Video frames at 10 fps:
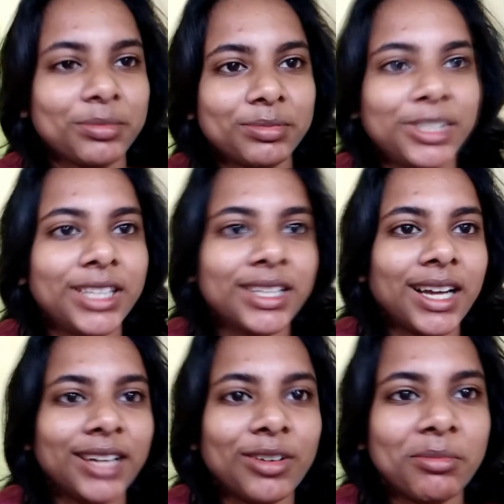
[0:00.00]
শীতকাল
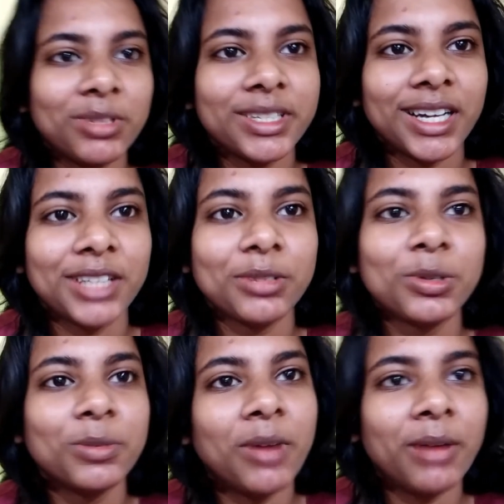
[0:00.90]
কম্বল ছাড়া তো
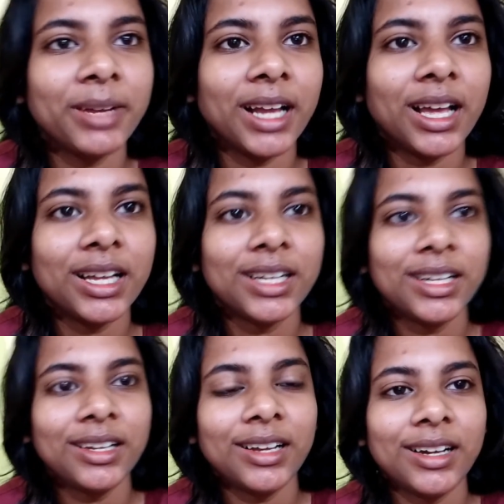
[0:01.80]
ঘুম হবে না
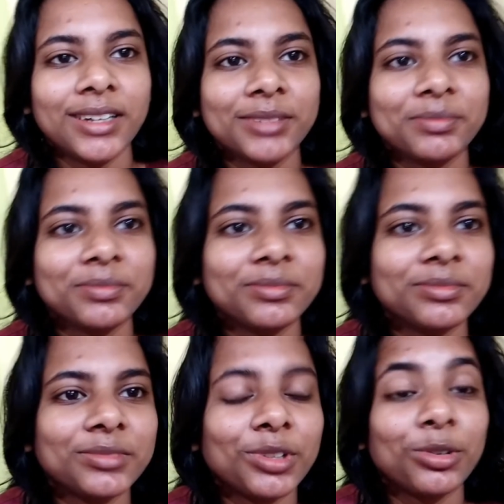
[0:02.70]
আর
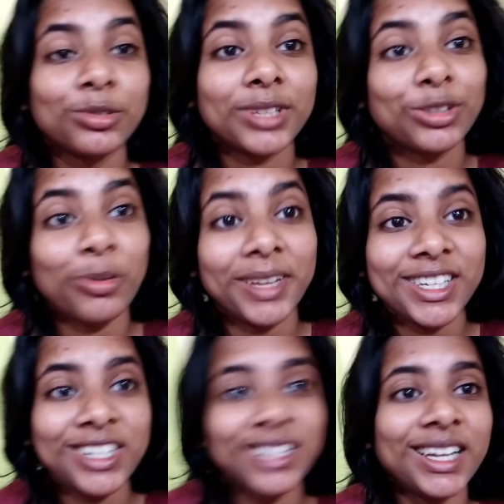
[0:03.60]
তো
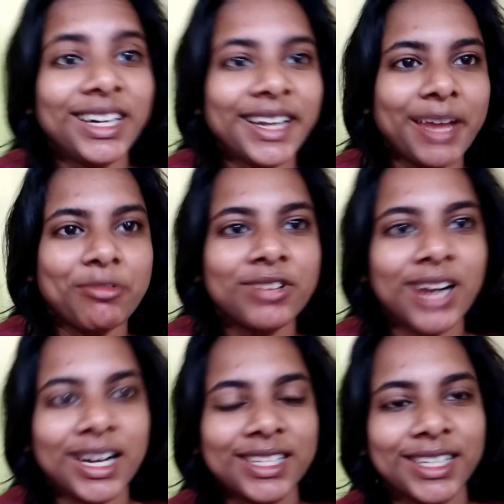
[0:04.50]
তোমাদের শীতকালটা কেমন
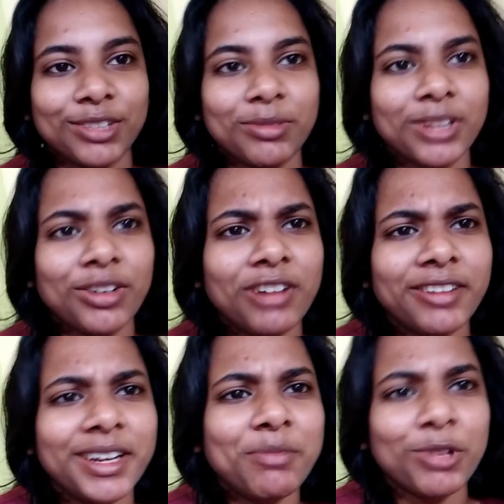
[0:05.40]
কাটছে তোমরা তো
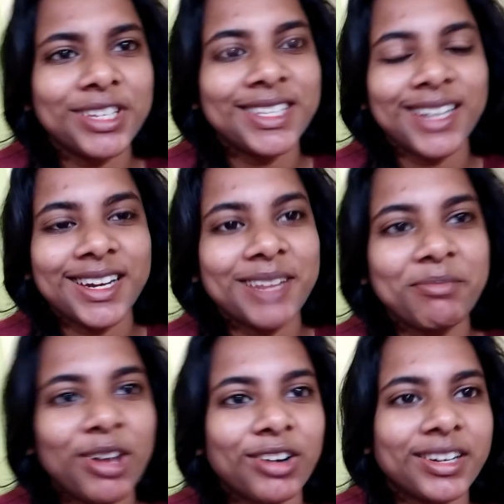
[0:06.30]
অলরেডি পঁচিশ তারিখের
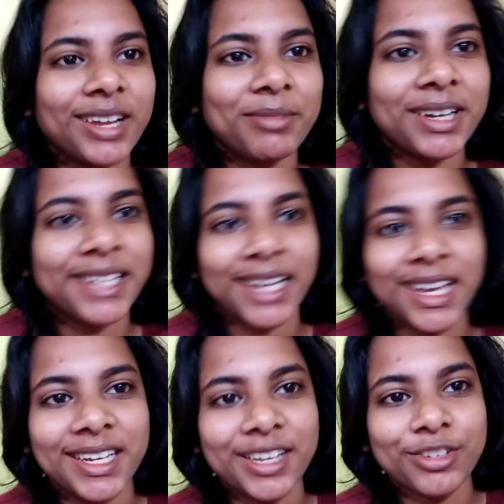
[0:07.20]
ব্লগটা আমার
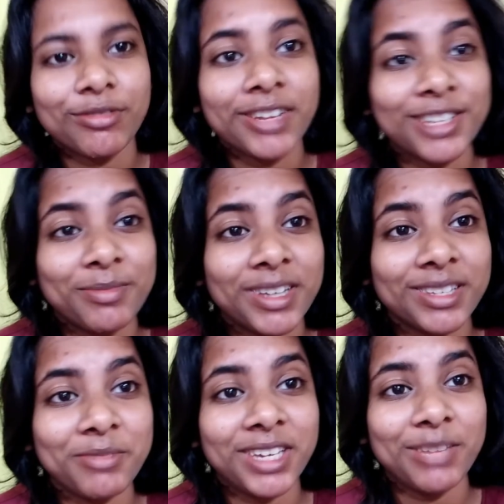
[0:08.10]
দেখে নিয়েছো ক্রিসমাস
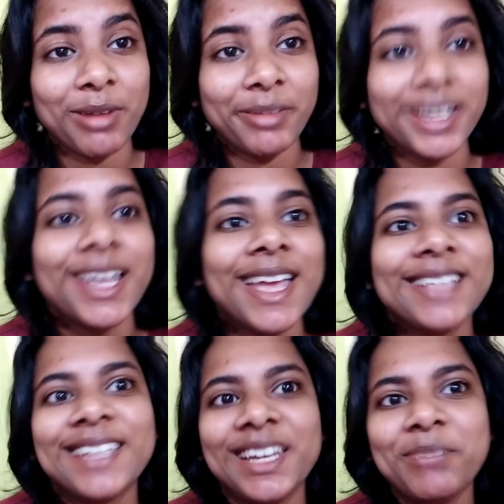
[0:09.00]
আমি কিভাবে
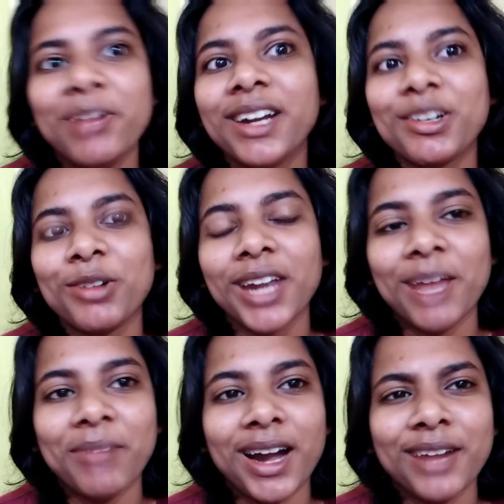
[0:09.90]
সেলিব্রেট
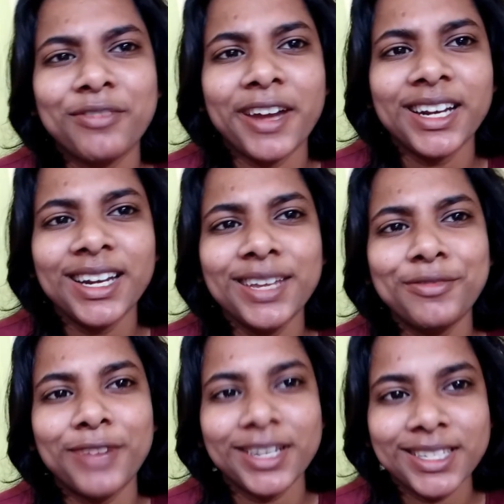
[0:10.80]
করলাম আর ফাইনালি
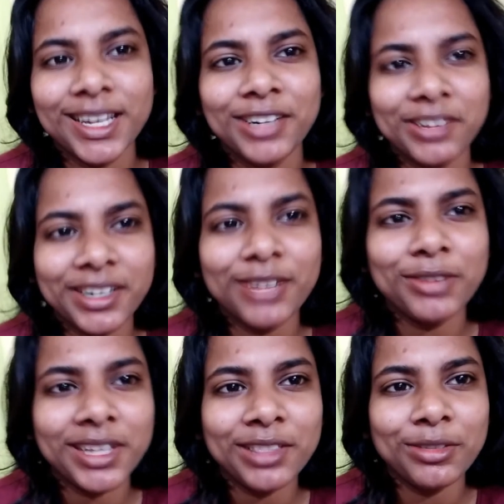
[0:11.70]
ফার্স্ট জানুয়ারিটাও
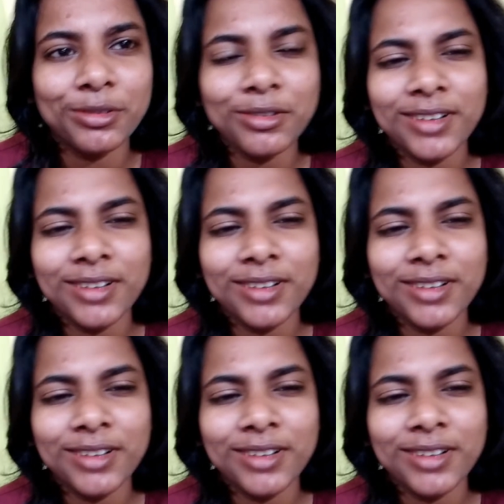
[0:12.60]
কিন্তু